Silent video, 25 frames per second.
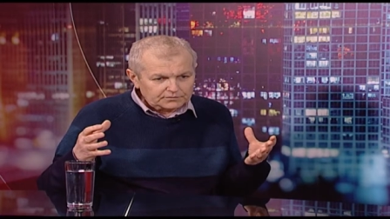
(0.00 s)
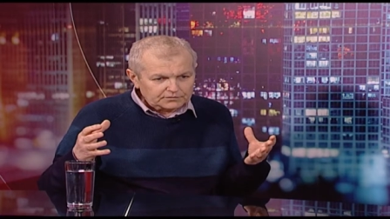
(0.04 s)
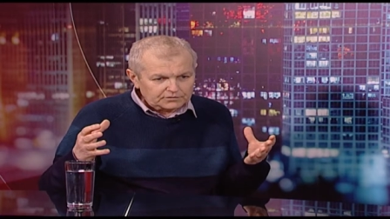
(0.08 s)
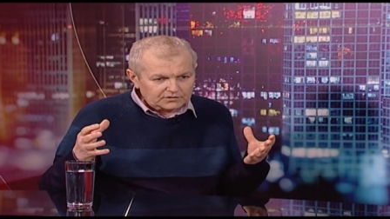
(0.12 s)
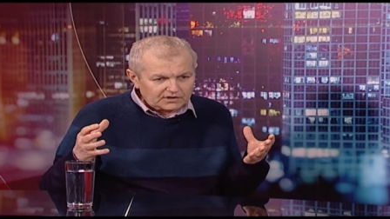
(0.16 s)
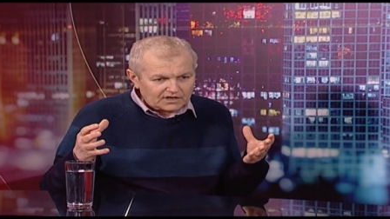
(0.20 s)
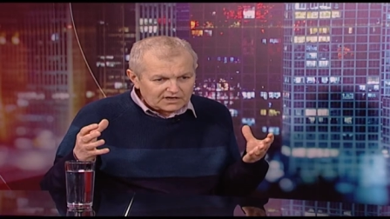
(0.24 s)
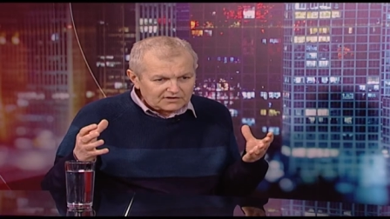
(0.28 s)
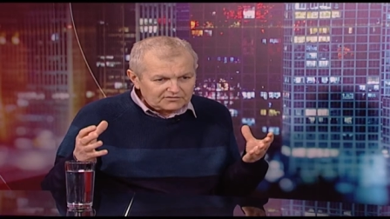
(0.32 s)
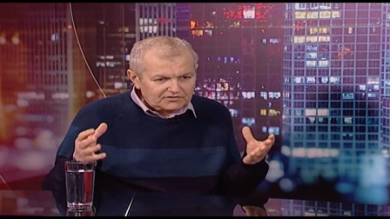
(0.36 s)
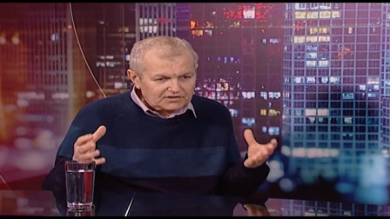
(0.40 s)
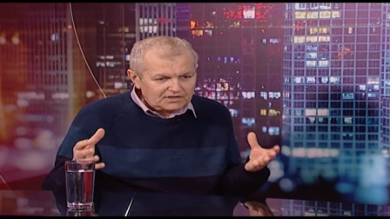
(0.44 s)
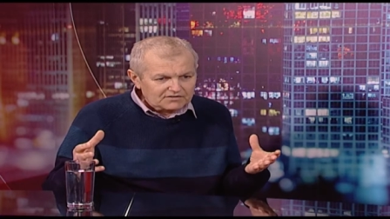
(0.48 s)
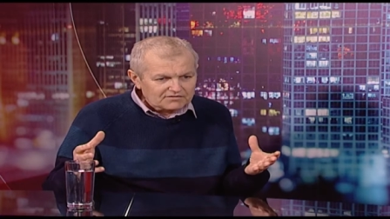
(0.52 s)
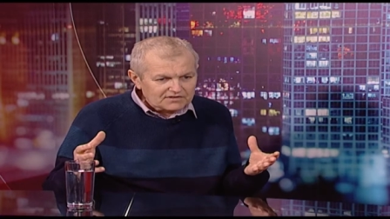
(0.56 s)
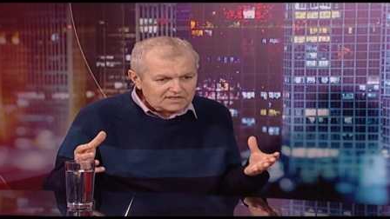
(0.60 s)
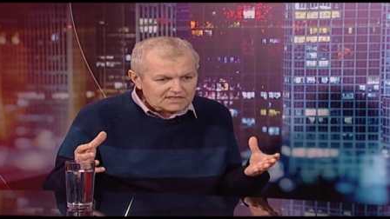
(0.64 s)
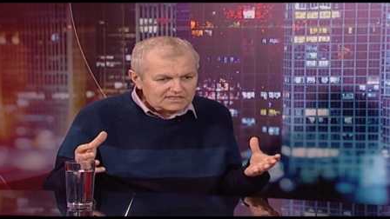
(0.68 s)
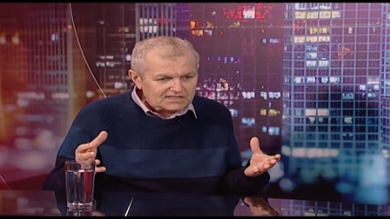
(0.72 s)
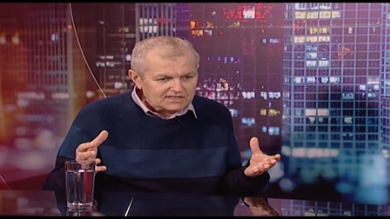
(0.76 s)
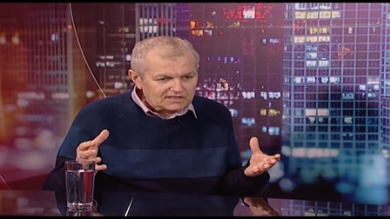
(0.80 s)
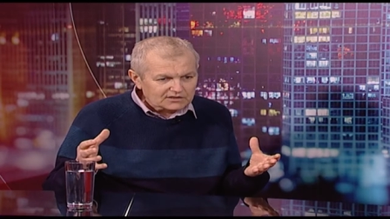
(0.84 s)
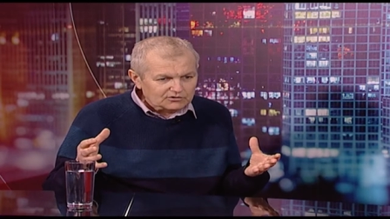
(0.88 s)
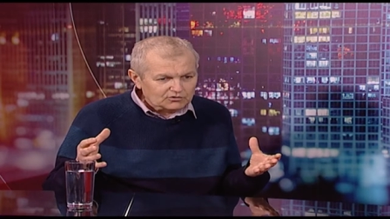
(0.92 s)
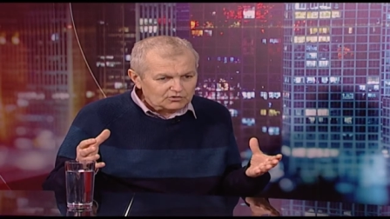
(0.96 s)

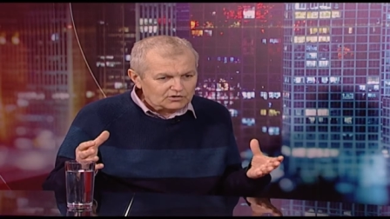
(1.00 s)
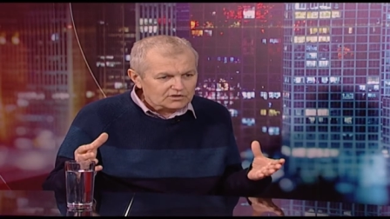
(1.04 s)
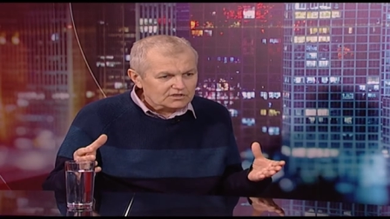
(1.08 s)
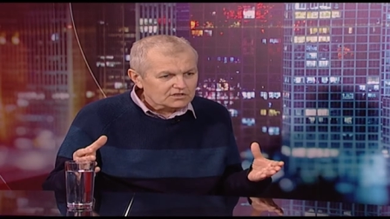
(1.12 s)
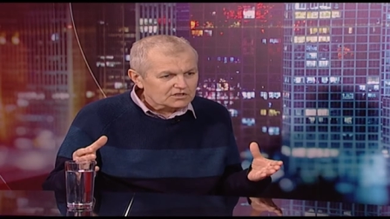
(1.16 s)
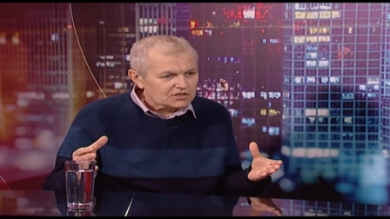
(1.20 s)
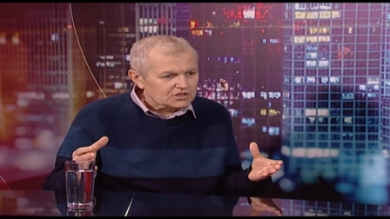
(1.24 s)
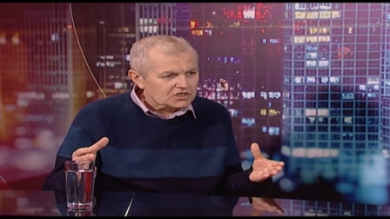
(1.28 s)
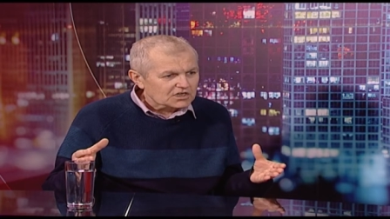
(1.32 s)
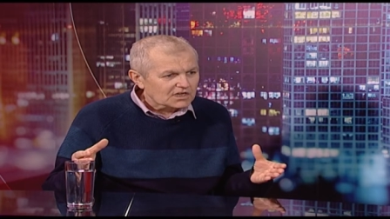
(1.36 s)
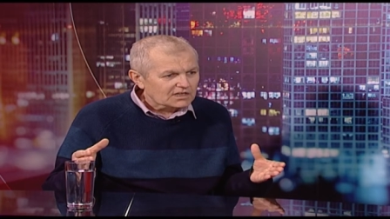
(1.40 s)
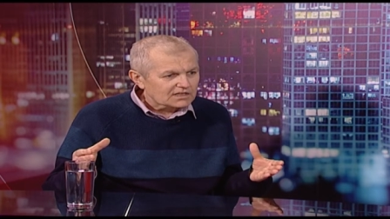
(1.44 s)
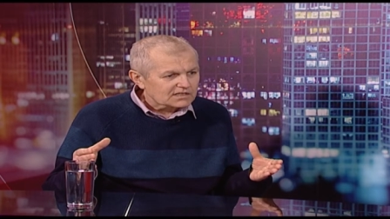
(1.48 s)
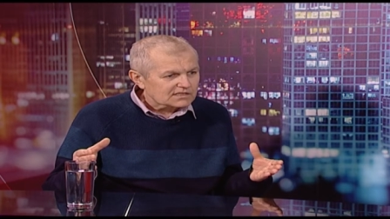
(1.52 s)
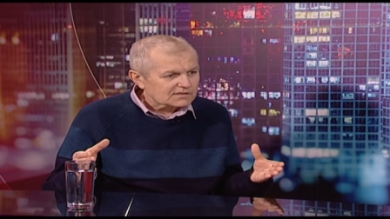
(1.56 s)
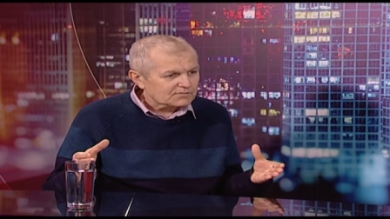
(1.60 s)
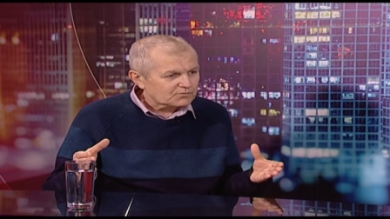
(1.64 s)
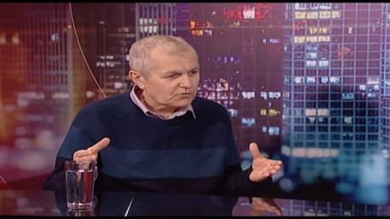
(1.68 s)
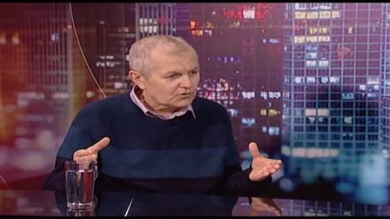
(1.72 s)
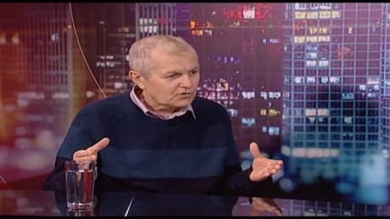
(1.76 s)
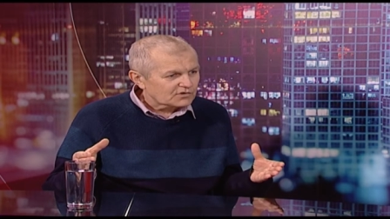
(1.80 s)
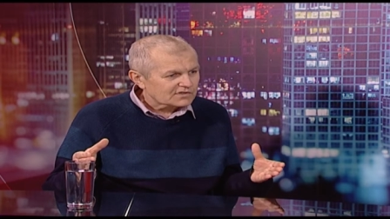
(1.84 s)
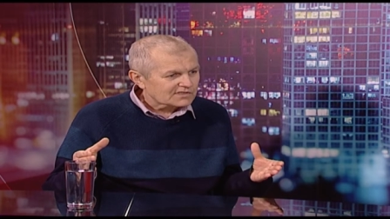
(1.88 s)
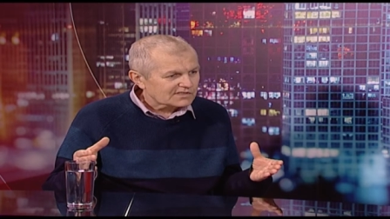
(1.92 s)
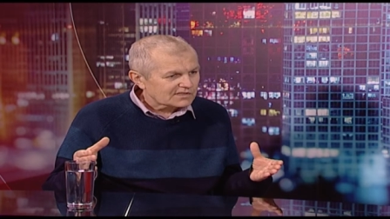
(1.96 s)
равновесие, которое держалось
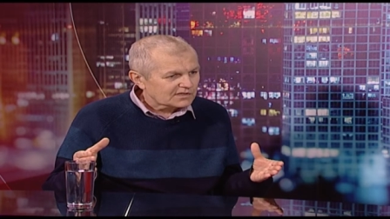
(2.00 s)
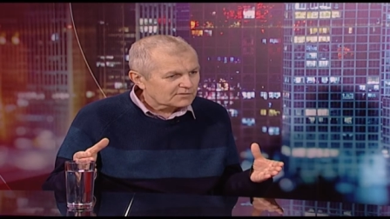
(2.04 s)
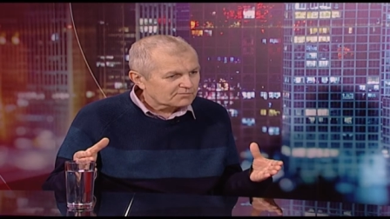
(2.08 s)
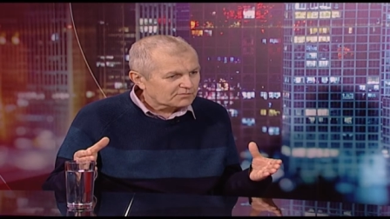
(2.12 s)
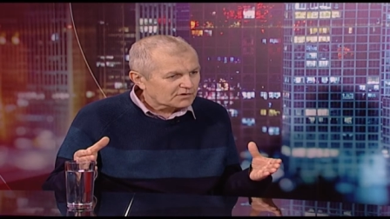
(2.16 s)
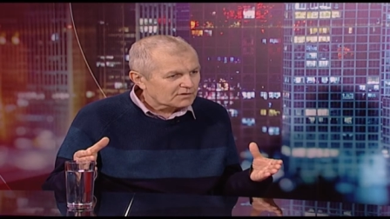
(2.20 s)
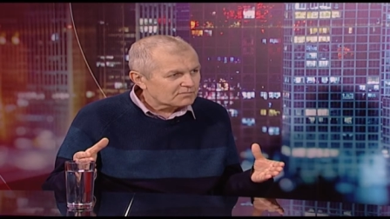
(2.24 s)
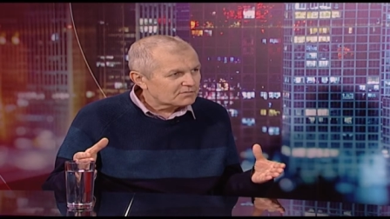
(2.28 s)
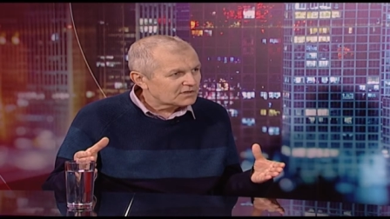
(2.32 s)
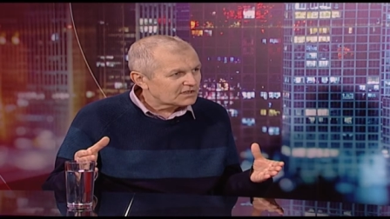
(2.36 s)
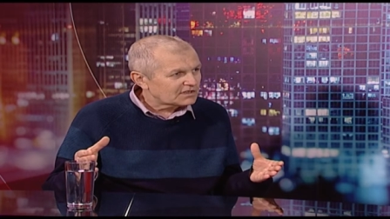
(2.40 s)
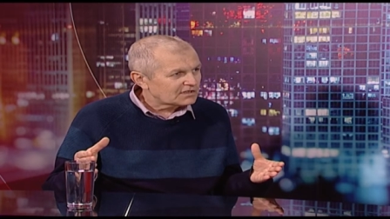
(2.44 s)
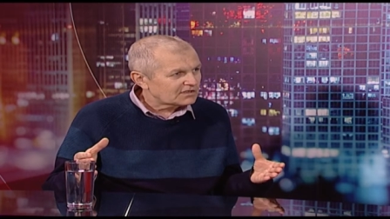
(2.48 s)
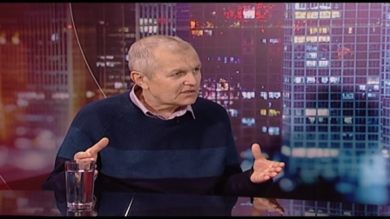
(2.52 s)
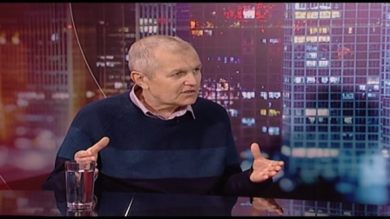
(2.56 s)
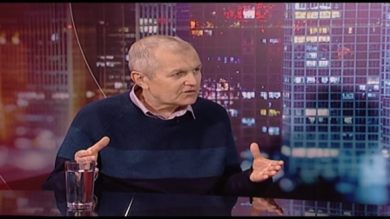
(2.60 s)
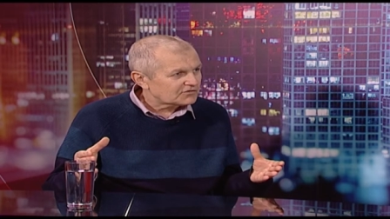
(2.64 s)
после победы